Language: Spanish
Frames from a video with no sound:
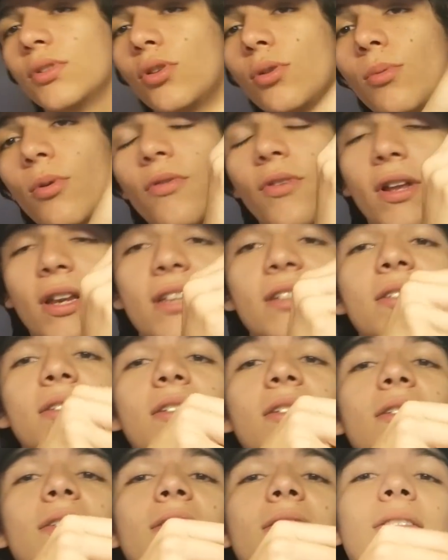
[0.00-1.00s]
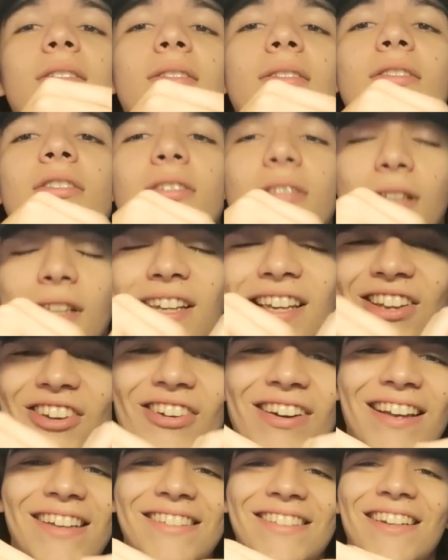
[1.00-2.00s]
estoy muy feliz y les
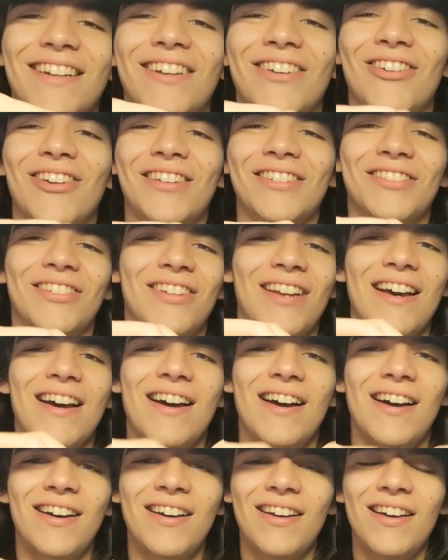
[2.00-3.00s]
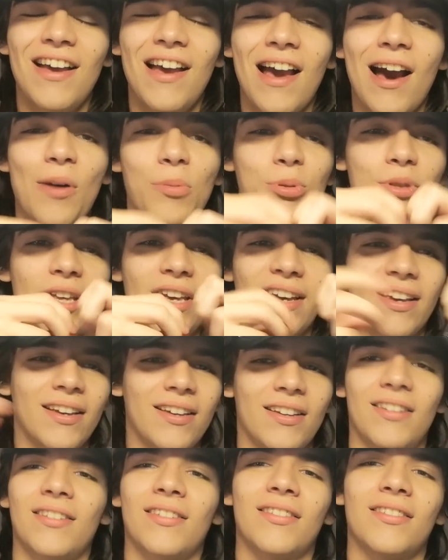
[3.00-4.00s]
quiero agradecer de corazón a, ustedes
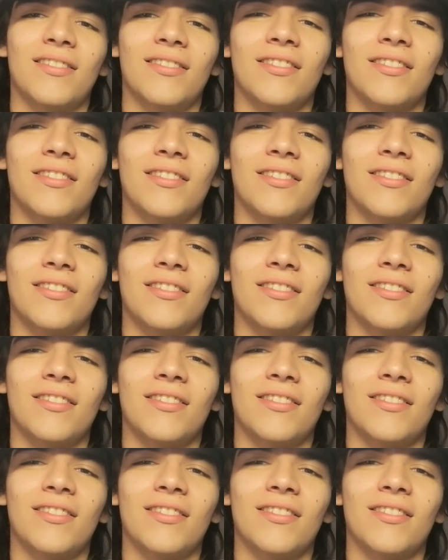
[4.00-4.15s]
que,